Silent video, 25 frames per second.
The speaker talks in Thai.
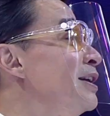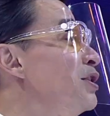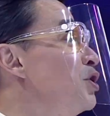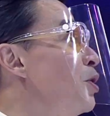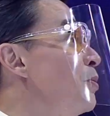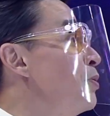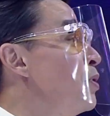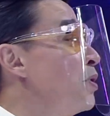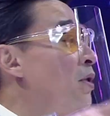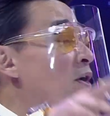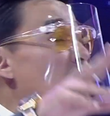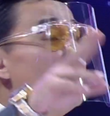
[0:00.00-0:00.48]
นช
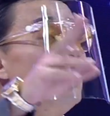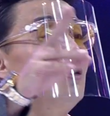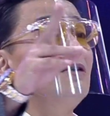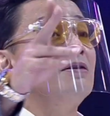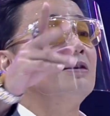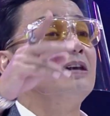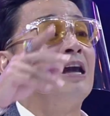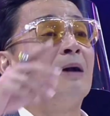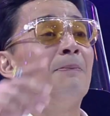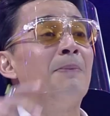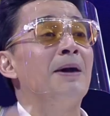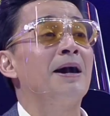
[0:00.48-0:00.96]
มอยู่เขาก็
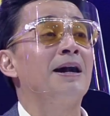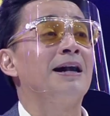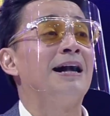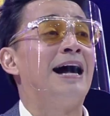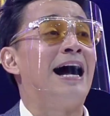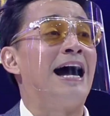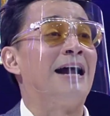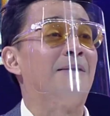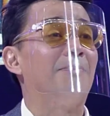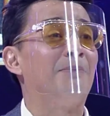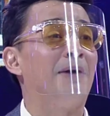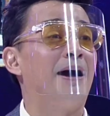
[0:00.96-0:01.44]
เสียงประ
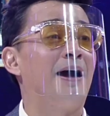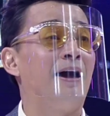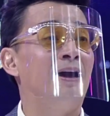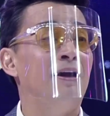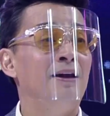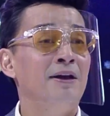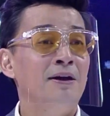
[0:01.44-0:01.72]
กาศมา